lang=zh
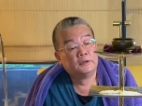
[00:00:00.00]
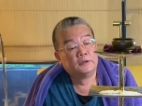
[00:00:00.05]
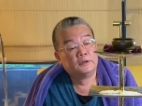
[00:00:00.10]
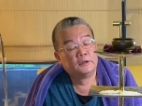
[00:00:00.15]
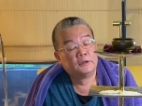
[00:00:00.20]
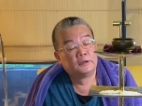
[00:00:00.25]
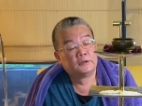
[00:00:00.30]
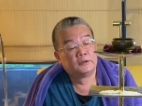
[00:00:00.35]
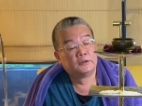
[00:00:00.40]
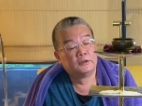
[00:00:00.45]

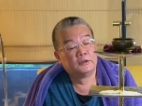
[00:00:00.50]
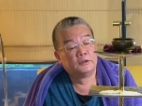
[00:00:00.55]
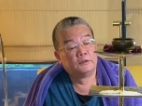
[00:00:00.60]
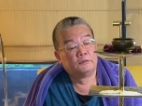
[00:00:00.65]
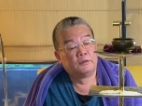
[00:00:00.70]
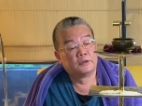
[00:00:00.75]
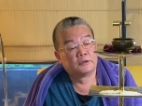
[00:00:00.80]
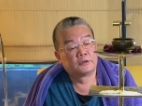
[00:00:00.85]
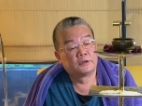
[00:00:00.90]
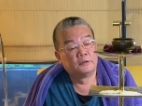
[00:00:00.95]
那个
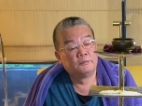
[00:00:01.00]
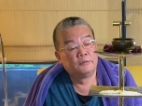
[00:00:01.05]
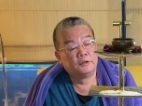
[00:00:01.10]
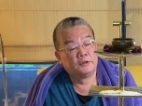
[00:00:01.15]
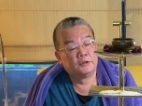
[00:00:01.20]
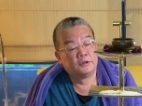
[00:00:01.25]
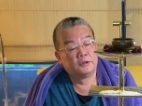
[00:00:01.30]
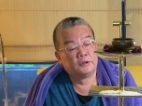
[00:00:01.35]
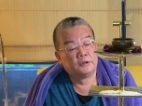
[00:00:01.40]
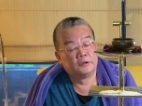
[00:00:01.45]
往生米
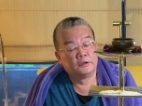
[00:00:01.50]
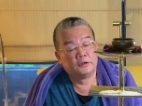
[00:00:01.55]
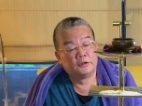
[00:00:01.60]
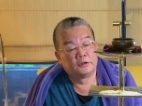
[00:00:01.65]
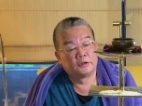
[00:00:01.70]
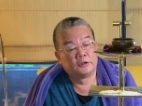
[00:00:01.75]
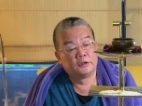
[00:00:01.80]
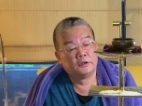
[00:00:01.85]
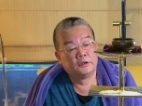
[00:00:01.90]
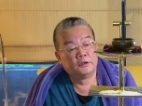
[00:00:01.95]
呢，你
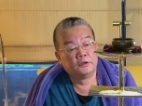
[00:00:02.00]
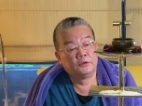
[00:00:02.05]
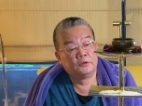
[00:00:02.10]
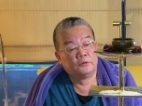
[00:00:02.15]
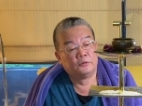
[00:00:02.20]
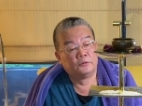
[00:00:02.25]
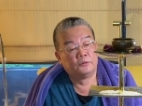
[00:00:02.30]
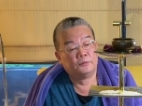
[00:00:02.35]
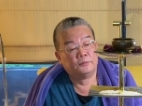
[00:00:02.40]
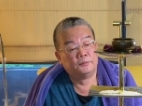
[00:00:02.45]
可以
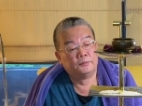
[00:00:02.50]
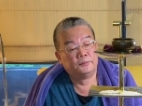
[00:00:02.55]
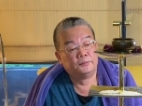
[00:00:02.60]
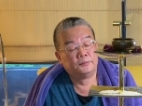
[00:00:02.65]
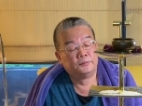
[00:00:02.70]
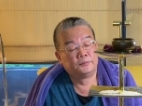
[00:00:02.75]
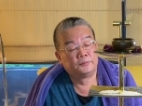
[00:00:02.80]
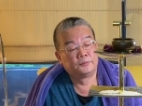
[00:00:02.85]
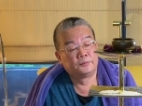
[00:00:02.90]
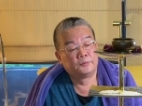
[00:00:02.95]
用，
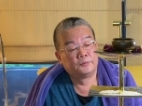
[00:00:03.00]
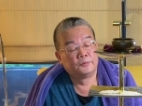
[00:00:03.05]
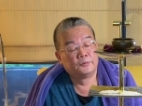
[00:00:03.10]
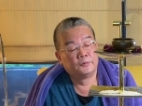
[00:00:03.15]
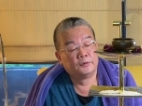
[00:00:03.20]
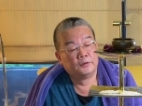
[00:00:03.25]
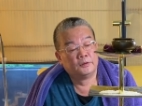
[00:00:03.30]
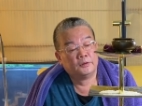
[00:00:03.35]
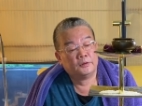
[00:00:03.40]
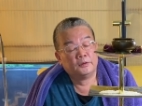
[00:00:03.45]

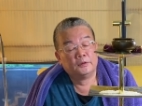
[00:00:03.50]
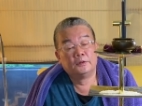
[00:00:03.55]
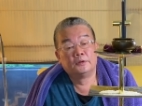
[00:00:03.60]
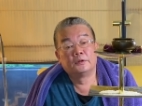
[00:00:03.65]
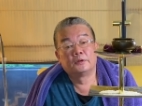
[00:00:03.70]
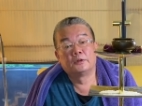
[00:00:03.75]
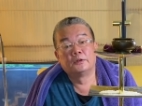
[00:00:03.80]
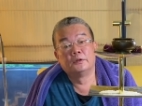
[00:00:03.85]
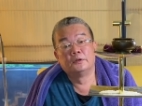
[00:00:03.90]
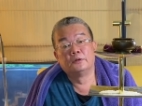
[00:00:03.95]

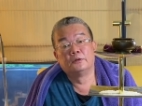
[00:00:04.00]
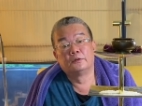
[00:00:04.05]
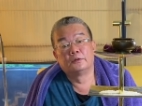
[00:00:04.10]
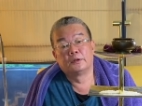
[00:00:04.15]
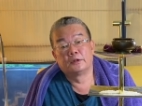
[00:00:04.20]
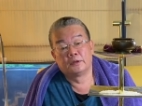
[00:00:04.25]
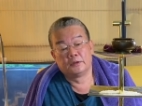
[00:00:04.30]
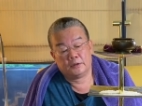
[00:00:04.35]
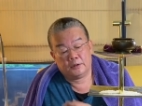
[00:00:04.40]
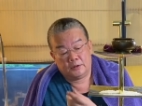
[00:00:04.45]
你可以用那
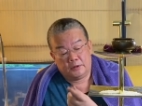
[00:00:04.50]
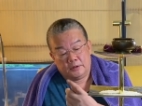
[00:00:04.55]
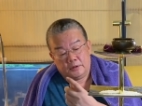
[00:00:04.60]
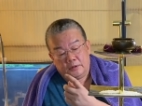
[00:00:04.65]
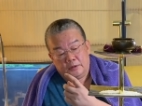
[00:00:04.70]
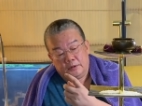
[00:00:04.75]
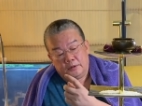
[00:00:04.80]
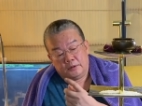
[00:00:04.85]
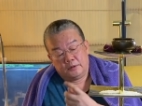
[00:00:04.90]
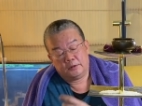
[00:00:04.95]

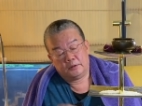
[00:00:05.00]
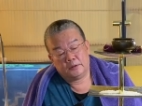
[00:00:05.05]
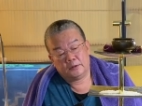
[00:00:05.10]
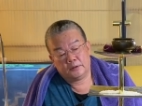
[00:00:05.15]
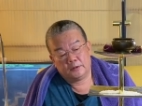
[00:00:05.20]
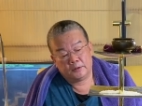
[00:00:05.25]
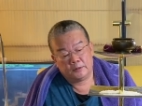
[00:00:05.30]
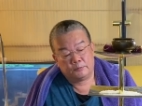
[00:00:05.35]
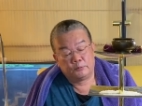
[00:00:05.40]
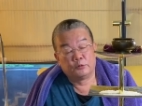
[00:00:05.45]
个
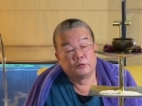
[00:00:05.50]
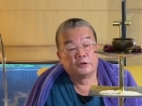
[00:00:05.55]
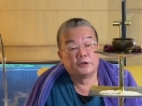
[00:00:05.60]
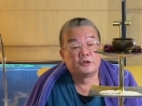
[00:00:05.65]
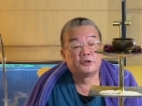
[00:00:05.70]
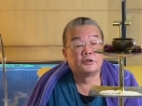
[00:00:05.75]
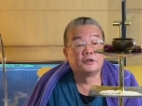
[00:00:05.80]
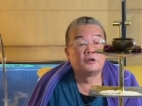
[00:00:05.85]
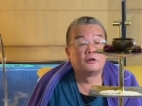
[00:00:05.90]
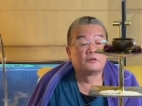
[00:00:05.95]
呃菩提
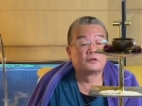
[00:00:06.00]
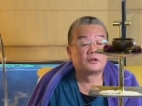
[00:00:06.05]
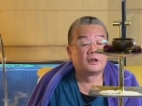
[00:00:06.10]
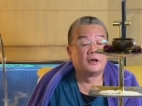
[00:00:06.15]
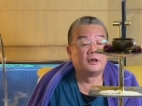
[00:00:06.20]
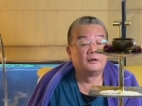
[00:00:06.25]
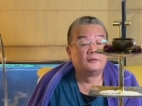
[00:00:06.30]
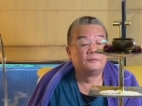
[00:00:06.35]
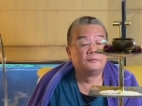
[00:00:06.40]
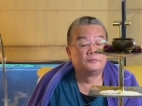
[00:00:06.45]
西道
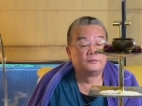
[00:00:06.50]
沙。